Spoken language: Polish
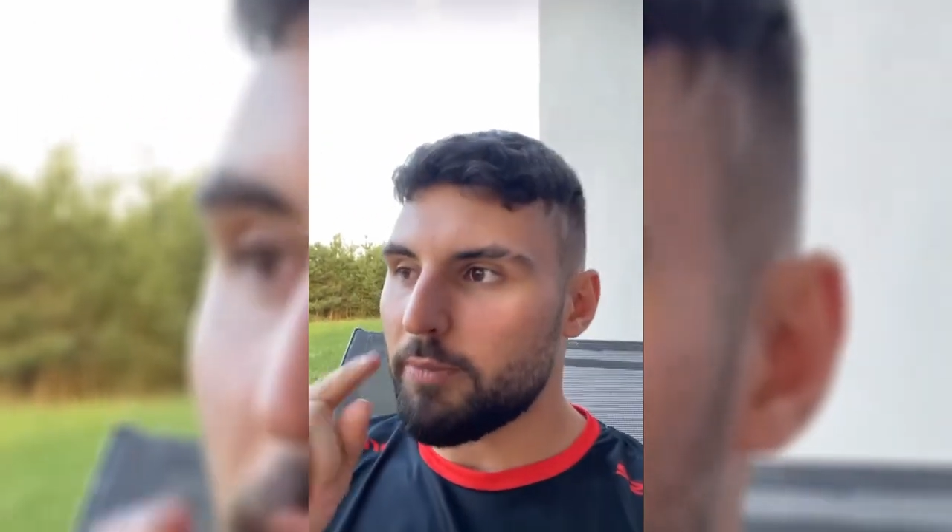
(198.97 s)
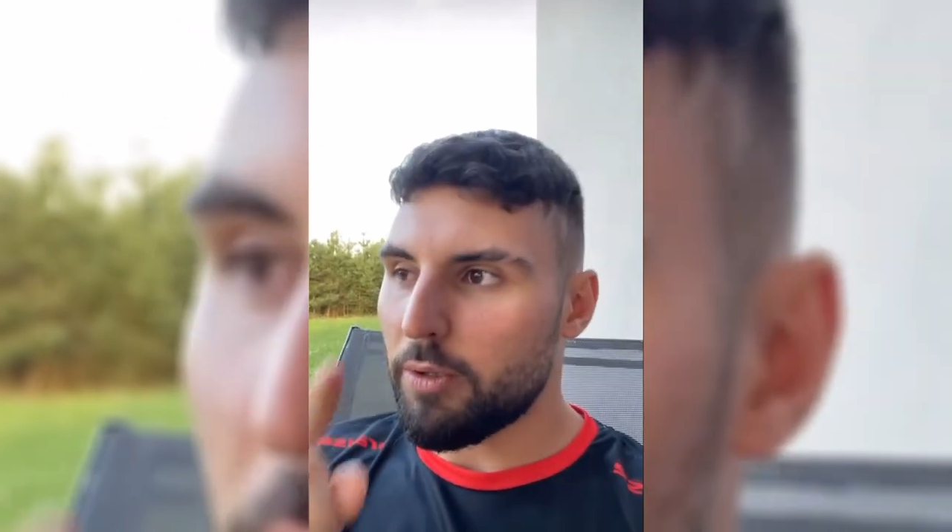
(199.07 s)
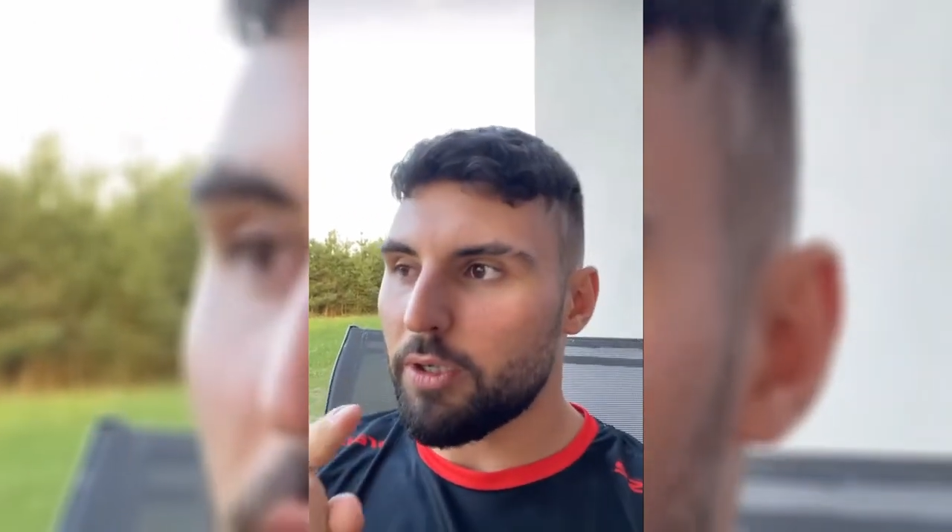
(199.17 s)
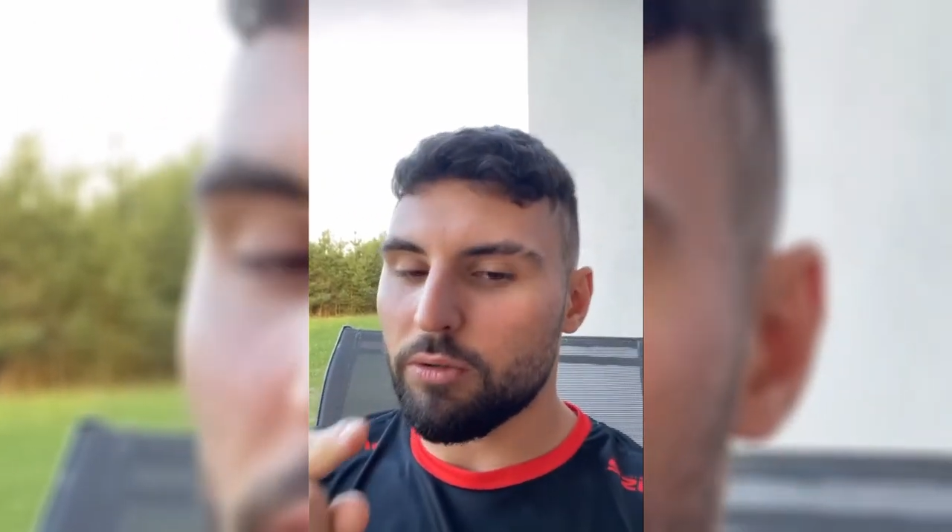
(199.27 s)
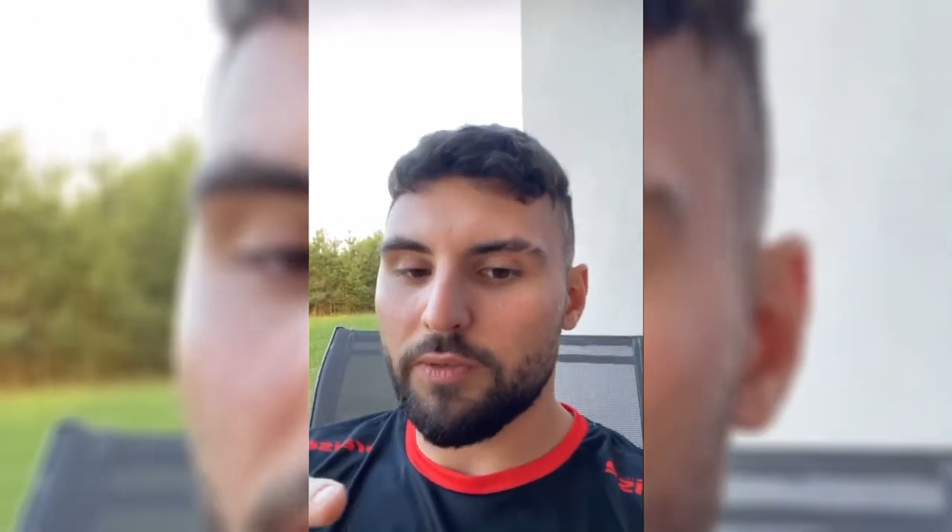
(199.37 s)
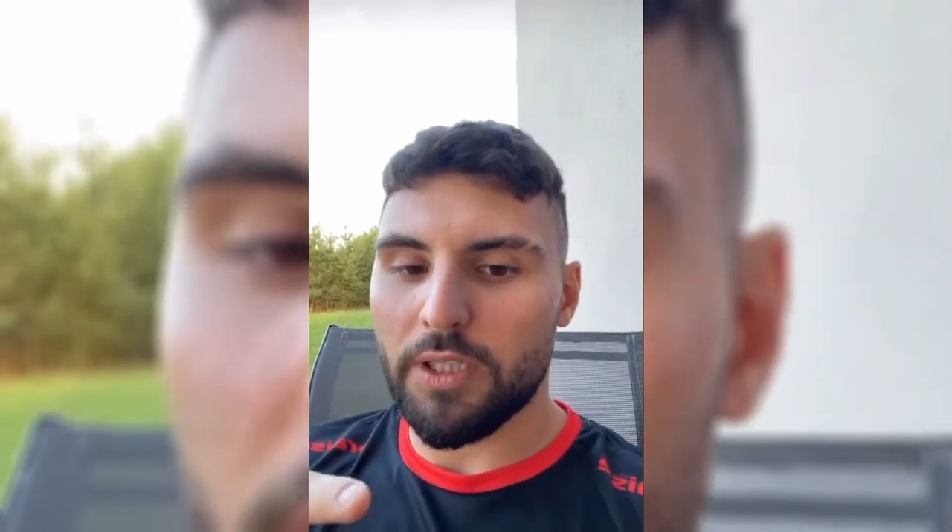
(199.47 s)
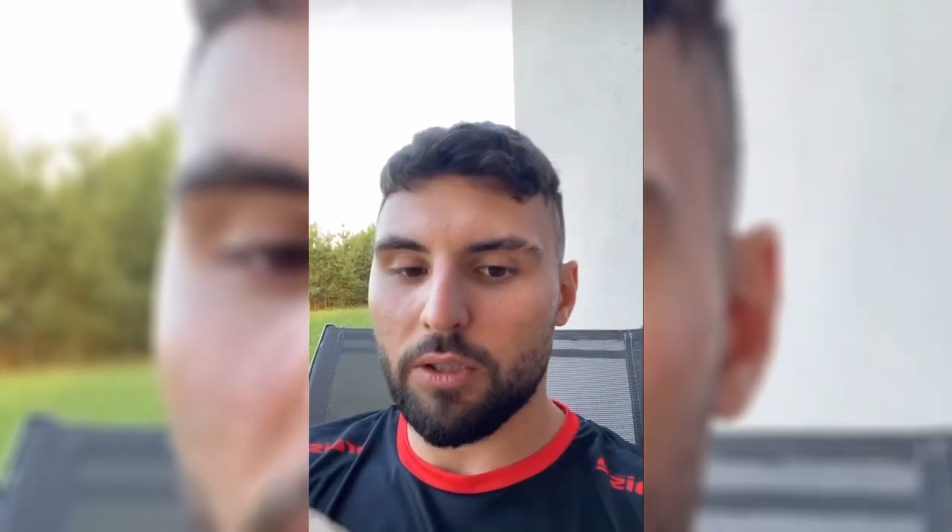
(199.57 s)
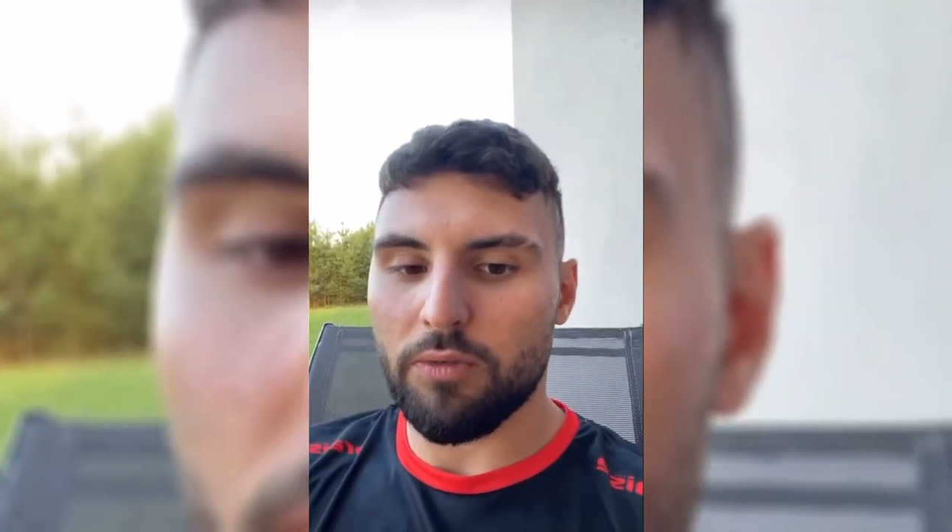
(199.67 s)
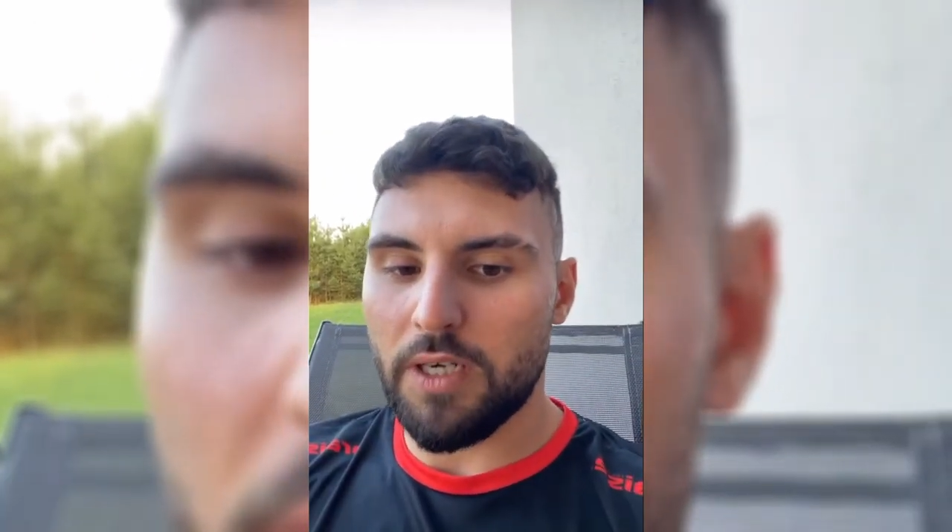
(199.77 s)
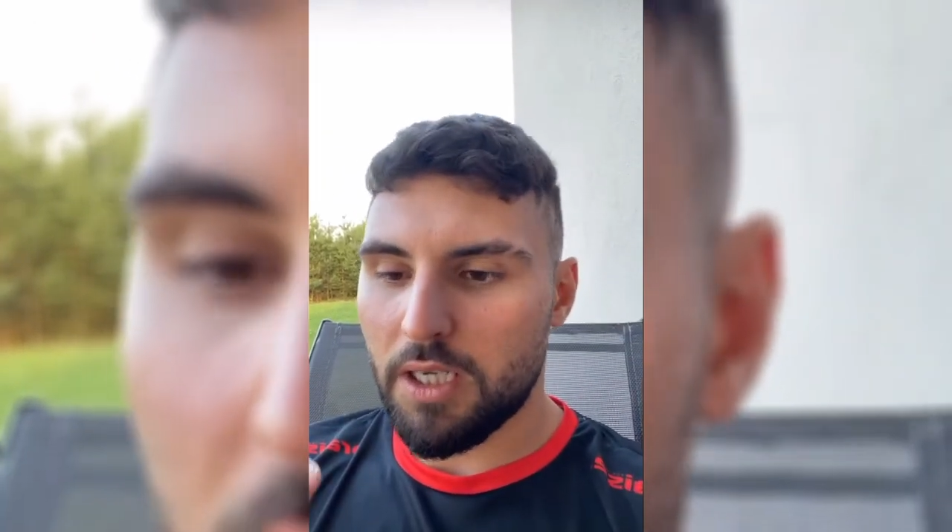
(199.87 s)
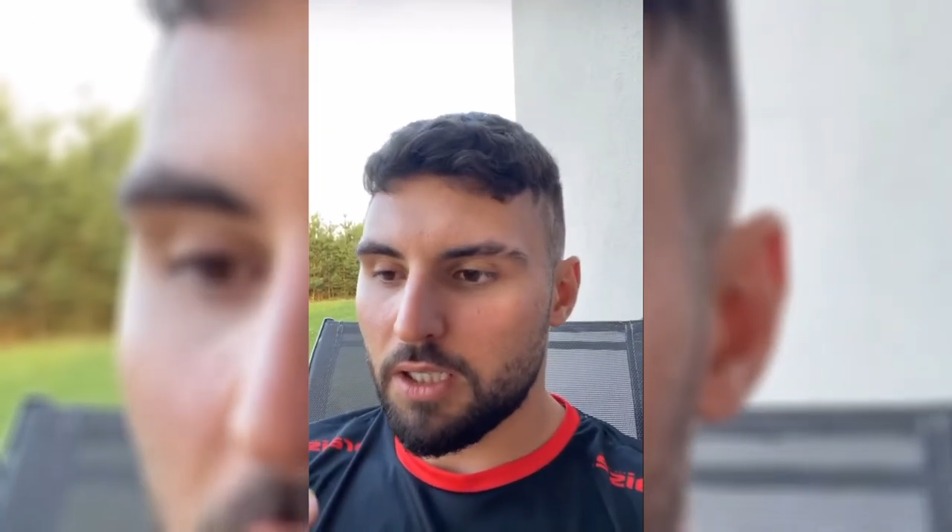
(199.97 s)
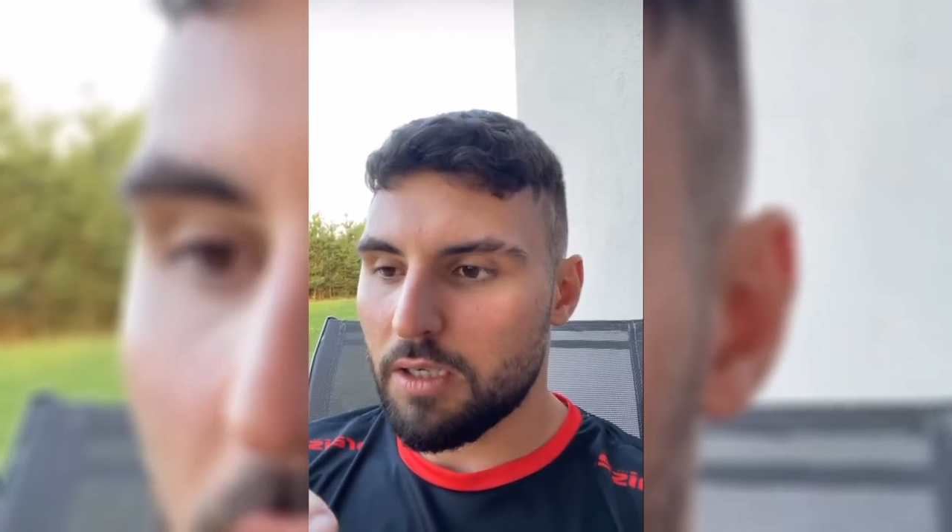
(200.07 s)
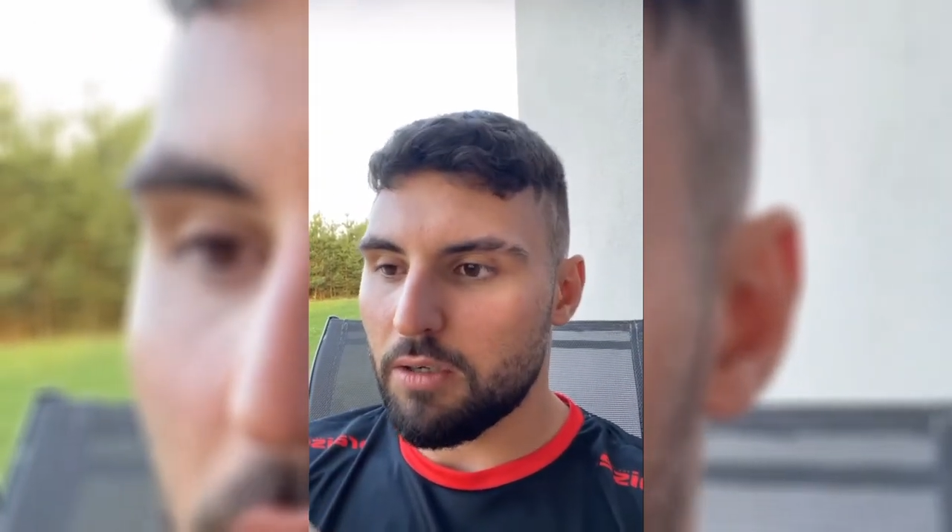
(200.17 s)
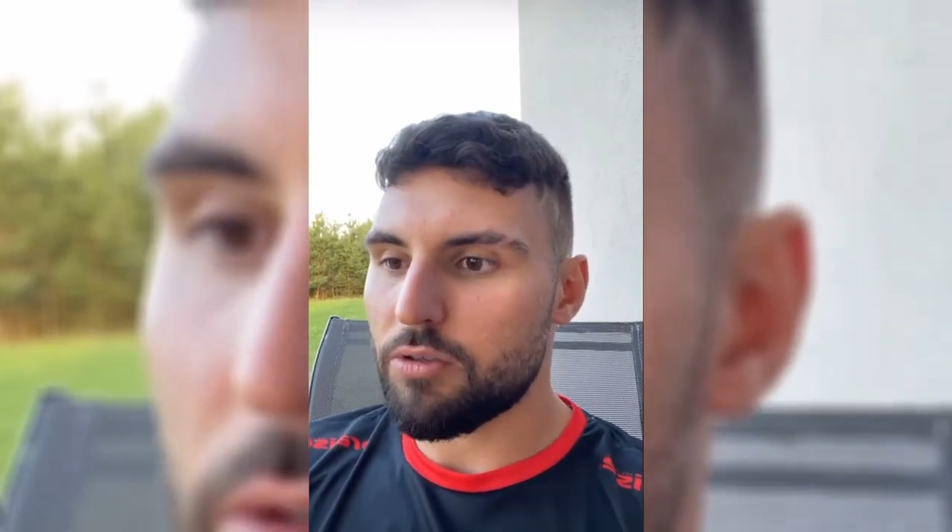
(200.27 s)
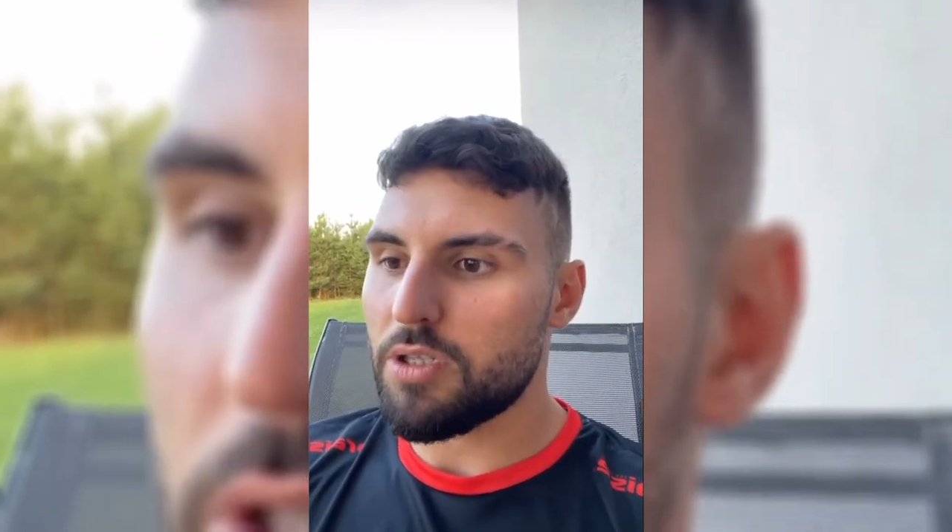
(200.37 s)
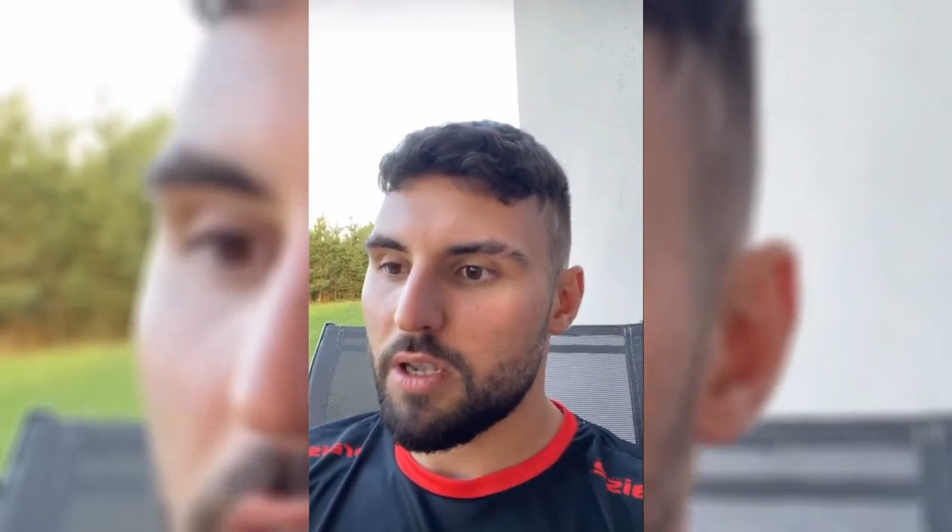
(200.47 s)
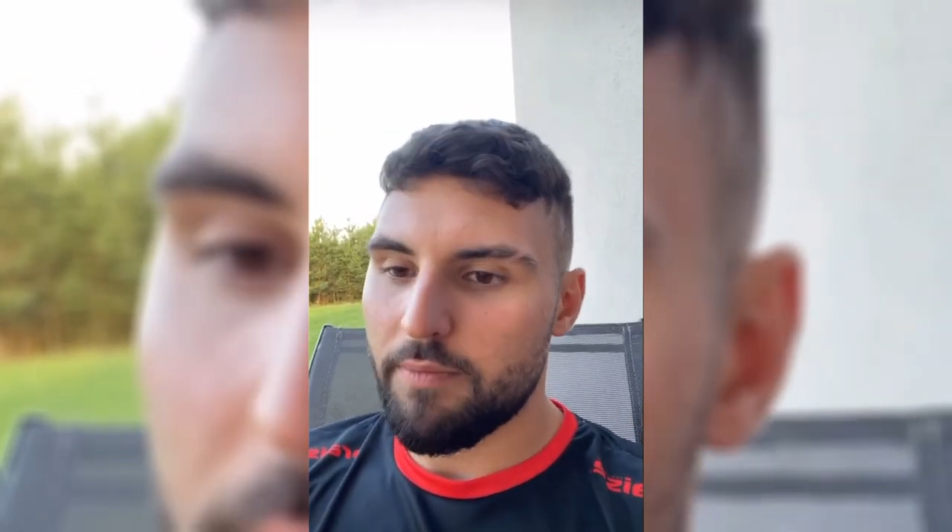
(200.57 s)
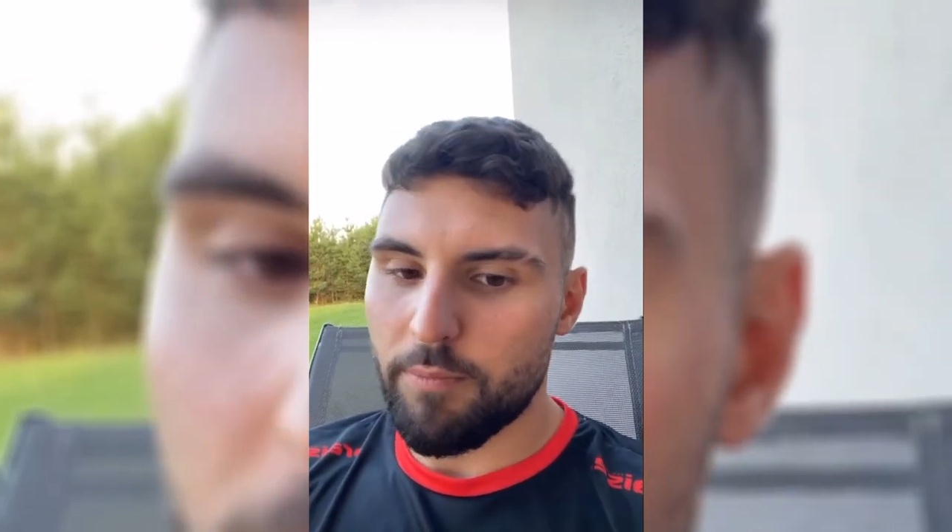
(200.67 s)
miał jedną wygraną walkę na koncie.